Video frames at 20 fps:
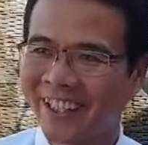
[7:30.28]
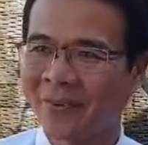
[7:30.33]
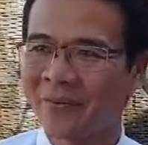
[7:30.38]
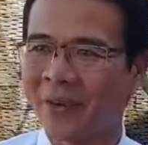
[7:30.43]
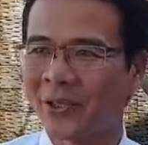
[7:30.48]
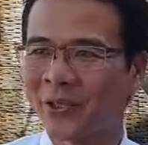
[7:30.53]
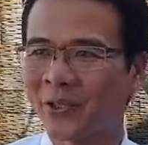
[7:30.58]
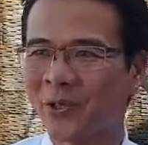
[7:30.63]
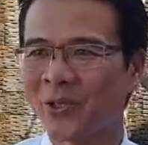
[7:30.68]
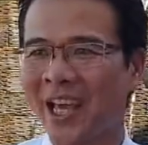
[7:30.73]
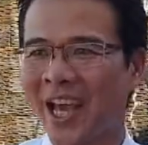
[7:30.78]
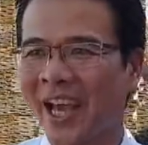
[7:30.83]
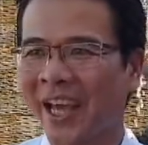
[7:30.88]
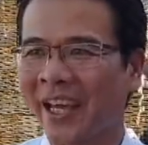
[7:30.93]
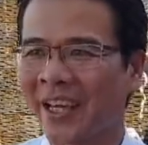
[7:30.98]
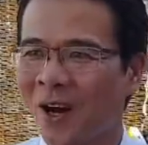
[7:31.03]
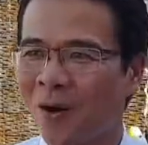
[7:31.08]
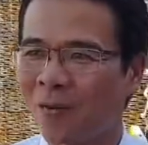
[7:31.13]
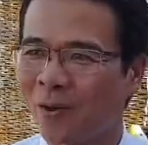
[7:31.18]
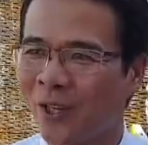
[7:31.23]
cái việc xuống nhà hay
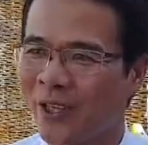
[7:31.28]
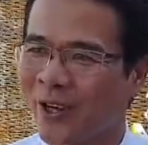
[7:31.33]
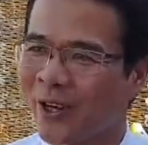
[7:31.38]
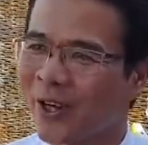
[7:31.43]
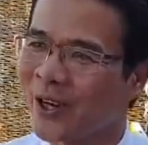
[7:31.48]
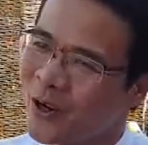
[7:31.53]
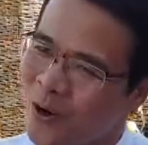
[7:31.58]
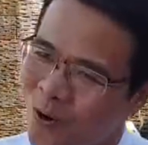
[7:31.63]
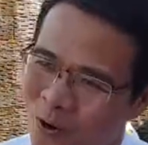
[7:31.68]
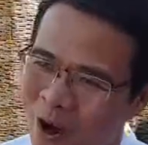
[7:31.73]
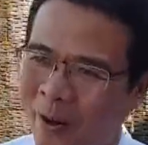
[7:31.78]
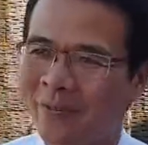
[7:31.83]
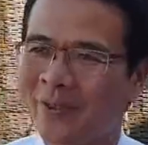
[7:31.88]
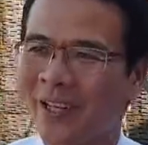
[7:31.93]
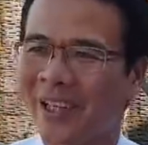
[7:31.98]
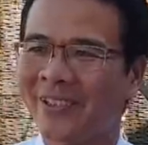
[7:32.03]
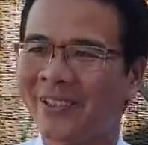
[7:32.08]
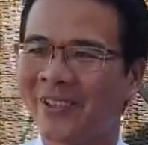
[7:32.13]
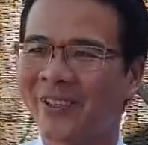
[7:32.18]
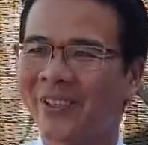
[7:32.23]
không là do cái gu thẩm
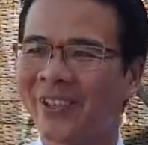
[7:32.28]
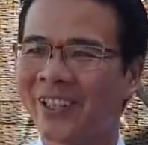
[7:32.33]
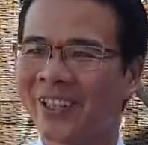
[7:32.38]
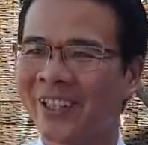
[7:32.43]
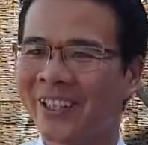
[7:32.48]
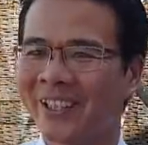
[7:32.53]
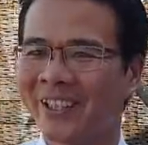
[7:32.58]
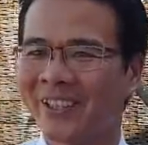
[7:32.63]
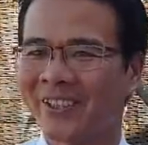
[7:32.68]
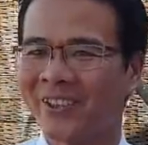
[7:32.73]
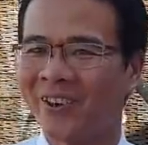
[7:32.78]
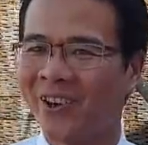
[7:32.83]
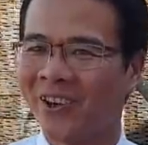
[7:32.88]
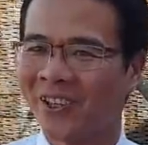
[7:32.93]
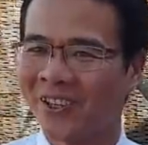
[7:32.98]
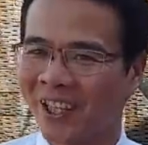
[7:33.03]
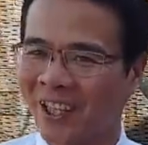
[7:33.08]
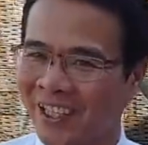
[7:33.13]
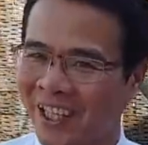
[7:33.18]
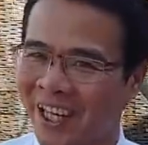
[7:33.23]
định của của
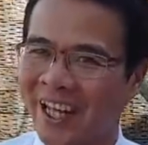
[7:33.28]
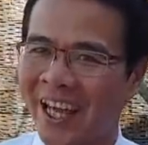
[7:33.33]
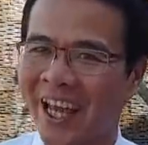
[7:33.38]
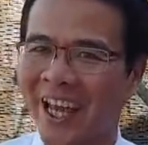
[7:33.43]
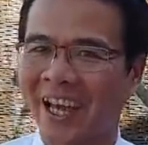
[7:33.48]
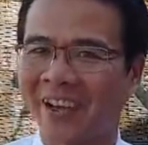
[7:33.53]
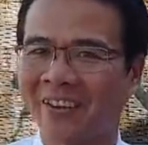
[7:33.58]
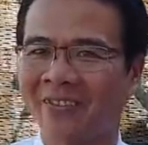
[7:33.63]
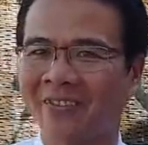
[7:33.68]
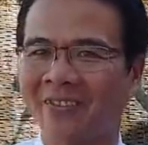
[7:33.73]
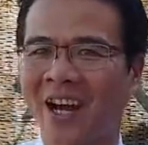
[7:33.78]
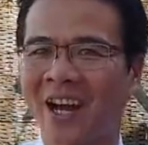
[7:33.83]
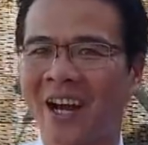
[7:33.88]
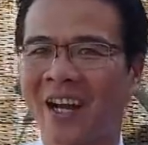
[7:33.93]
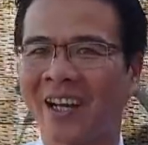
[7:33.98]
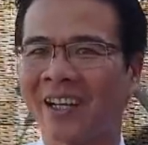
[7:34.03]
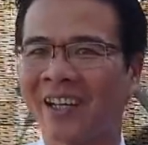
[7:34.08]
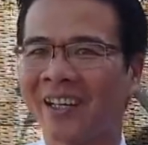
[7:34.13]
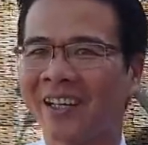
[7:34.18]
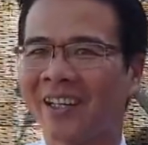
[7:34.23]
từng ngân hàng
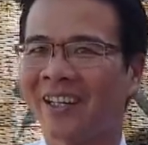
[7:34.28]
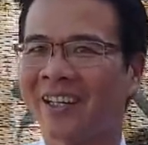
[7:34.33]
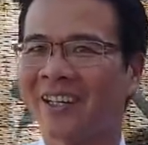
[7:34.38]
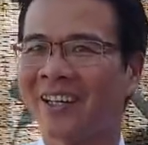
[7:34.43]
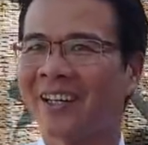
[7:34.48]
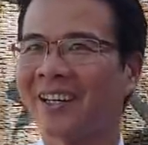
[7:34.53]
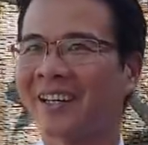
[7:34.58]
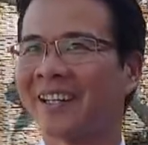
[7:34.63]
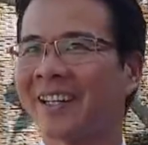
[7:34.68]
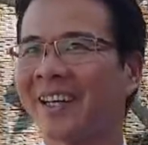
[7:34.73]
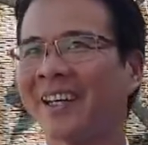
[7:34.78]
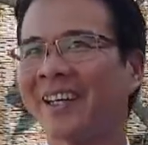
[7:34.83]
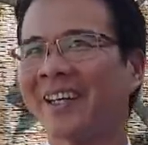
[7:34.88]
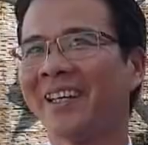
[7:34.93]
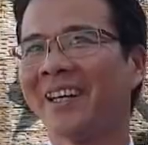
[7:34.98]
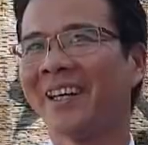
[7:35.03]
và à, cái